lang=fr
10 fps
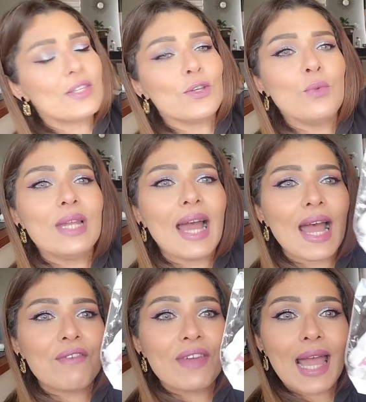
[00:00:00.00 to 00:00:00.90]
celui-là
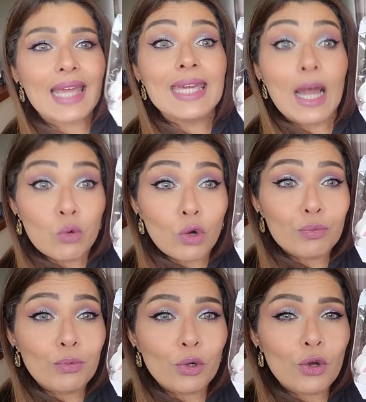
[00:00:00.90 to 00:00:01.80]
avec un
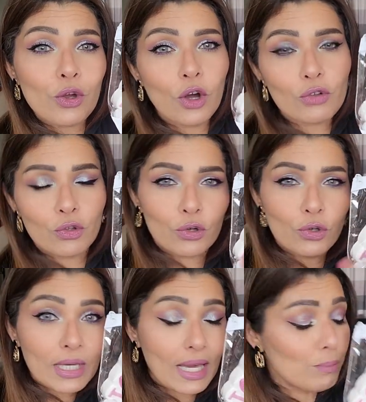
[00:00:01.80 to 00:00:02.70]
yaourt pour le corps, donc
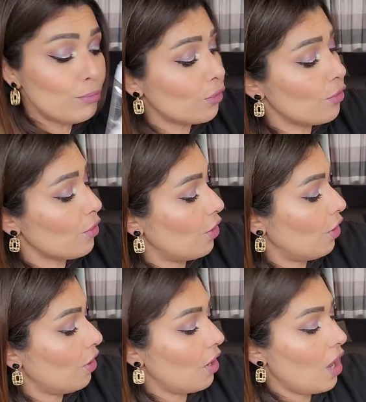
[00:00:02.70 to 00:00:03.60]
une crème pour le
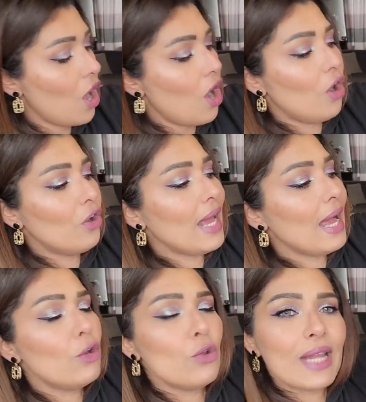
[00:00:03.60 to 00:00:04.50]
corps. On
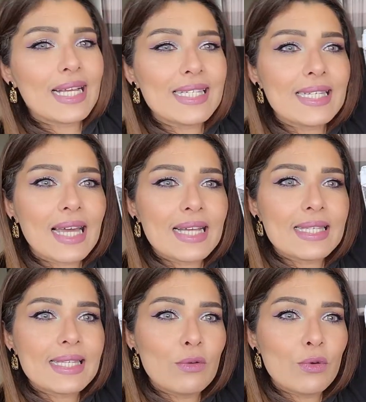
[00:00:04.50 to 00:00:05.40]
a le Nighty
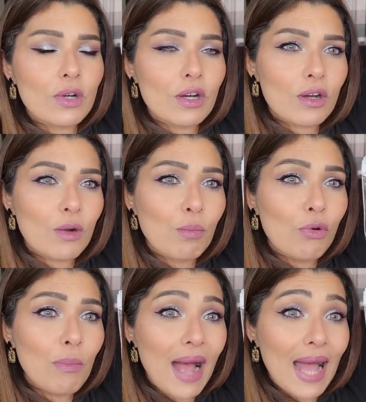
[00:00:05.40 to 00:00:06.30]
Night, c'est le euh,
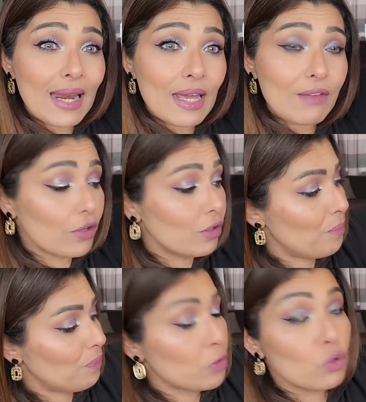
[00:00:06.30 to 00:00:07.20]
baume à
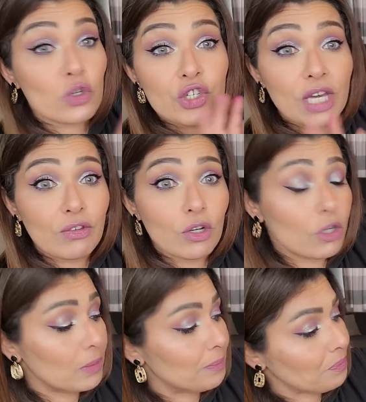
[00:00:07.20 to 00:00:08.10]
lèvres que
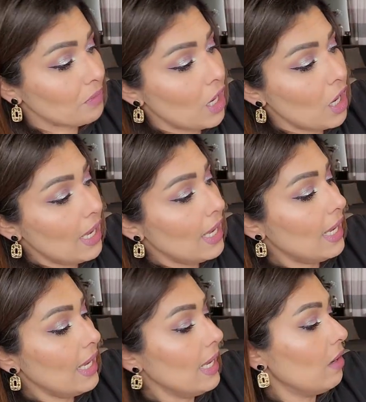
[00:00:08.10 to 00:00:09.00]
j'adore.
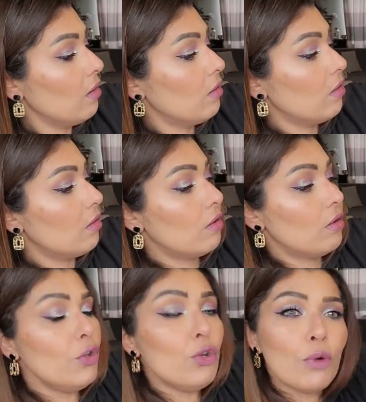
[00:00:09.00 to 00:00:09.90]
Et
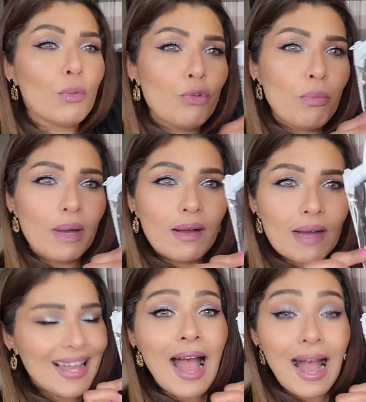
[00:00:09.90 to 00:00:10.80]
euh, une bombe de bain,
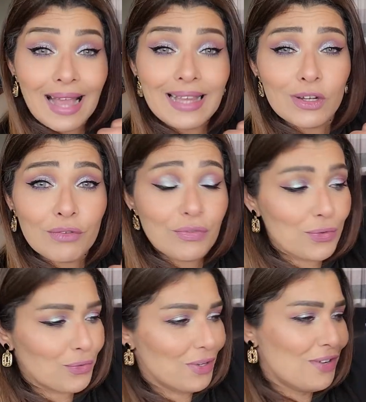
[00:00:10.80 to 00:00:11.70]
I love you.